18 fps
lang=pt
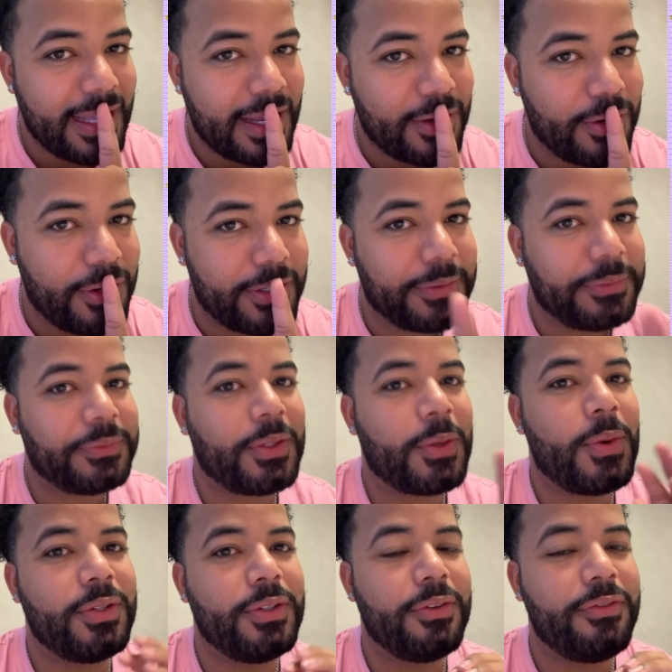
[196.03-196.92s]
agora.
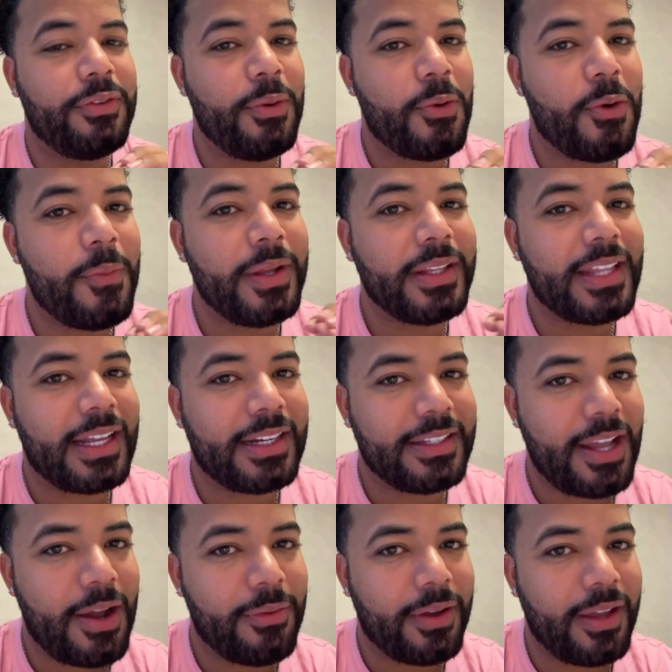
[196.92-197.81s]
Quando eu ver um comentário
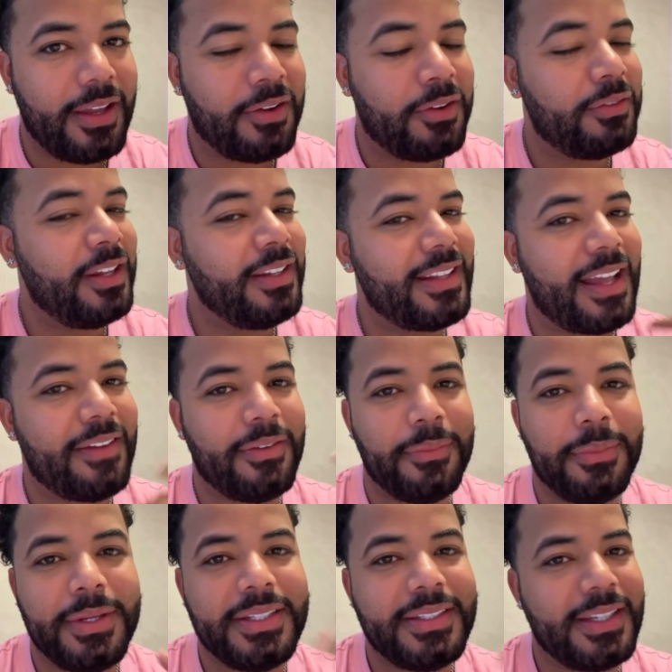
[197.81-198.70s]
de alguém, que eu nem tava
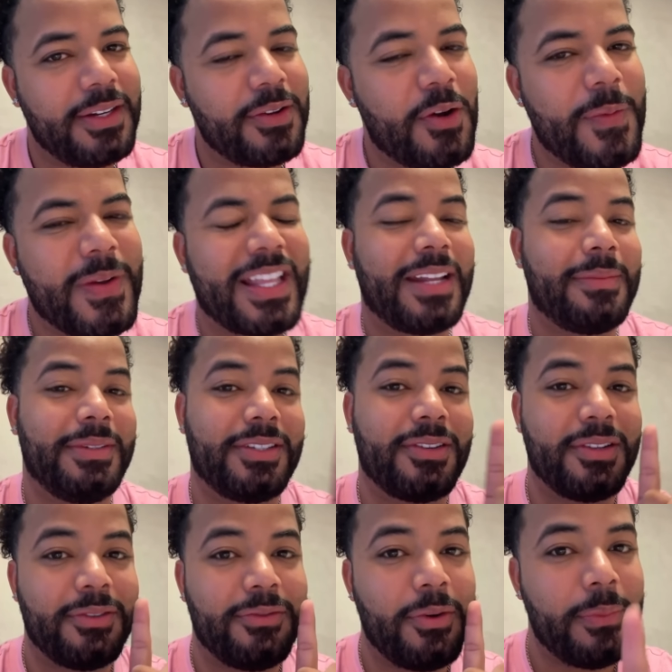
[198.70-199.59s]
brisando em comentário, mas
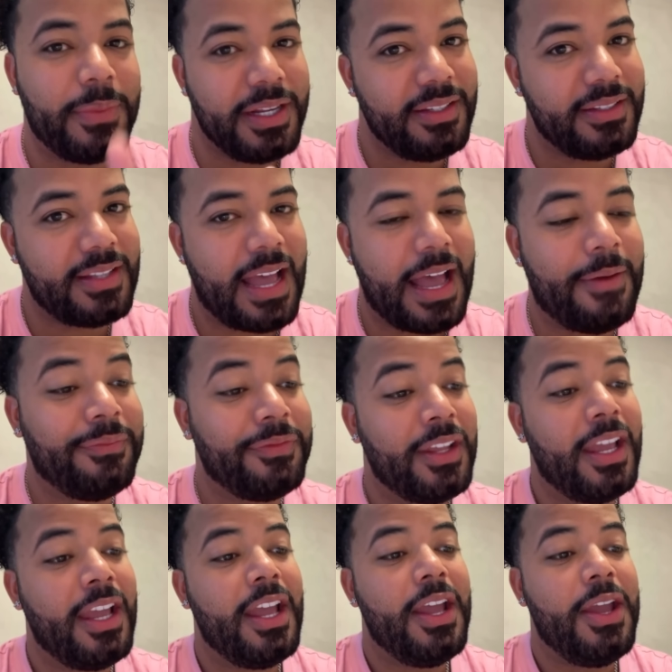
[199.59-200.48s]
agora eu vou brisar.
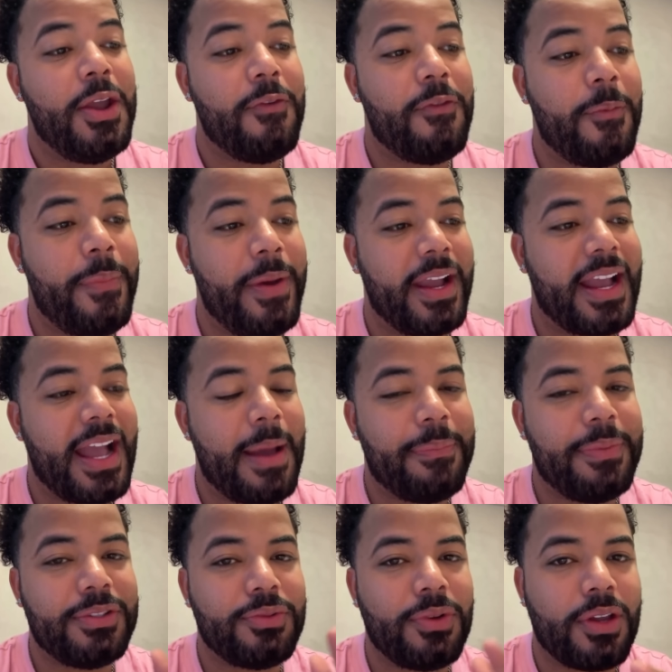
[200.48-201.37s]
Eu vou pegar a
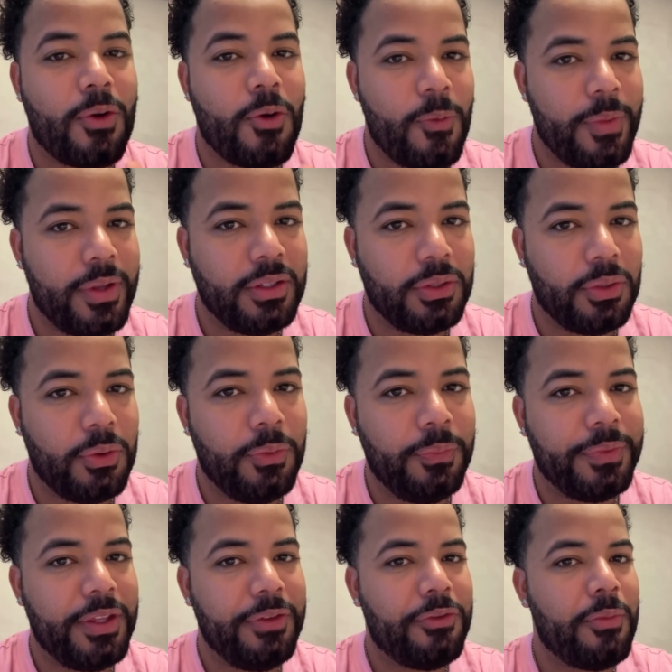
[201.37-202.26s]
pessoa que
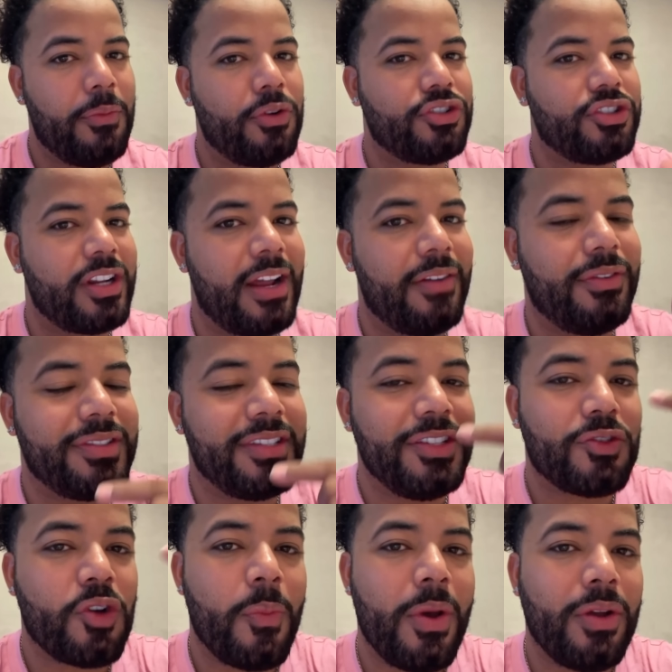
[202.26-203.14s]
comentou e vou mostrar a
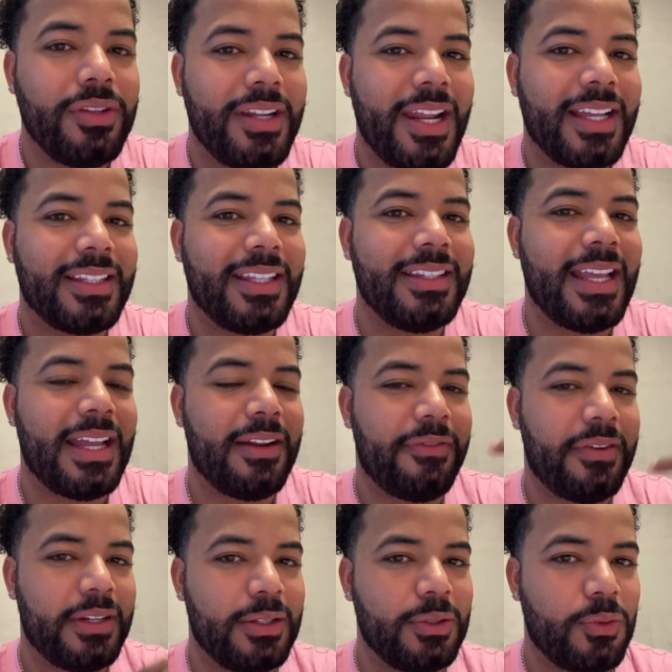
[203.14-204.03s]
vocês como é o direct dela
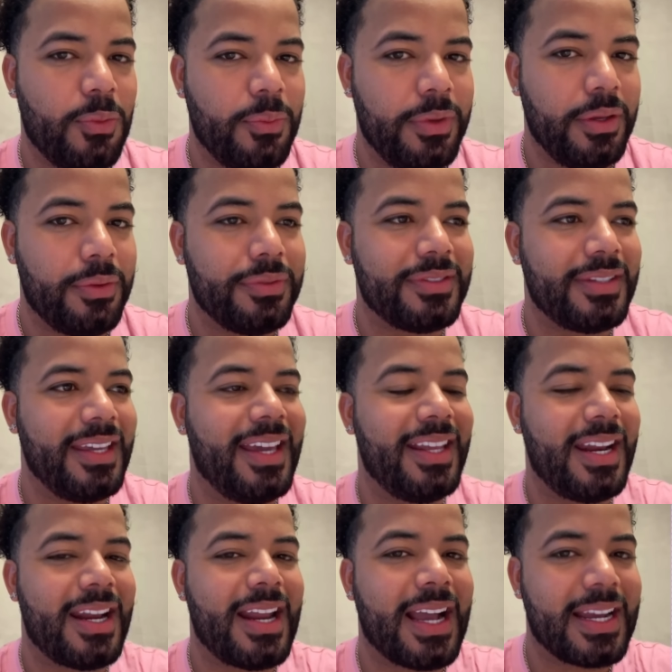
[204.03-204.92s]
falando comigo, sem
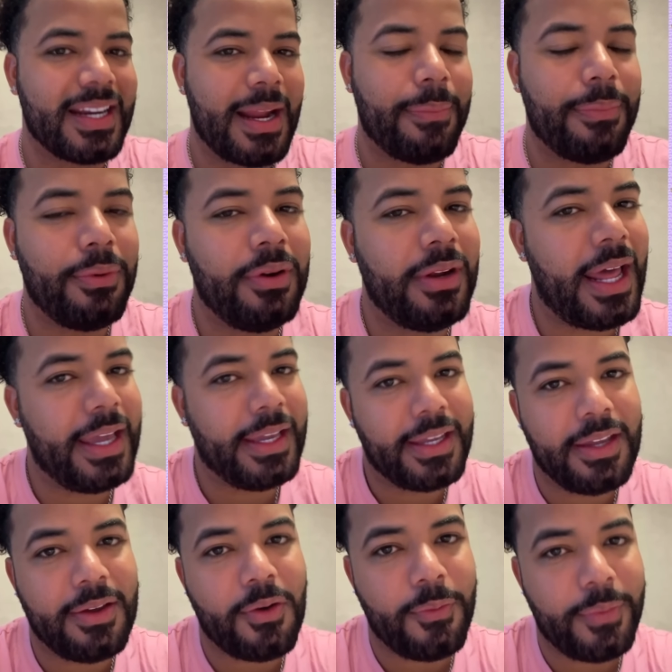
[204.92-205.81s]
querer lacrar por
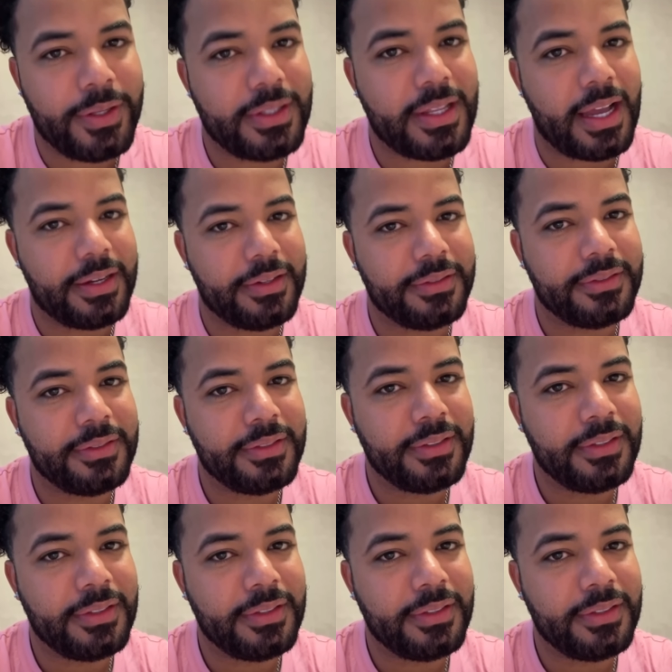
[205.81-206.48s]
like em comentário.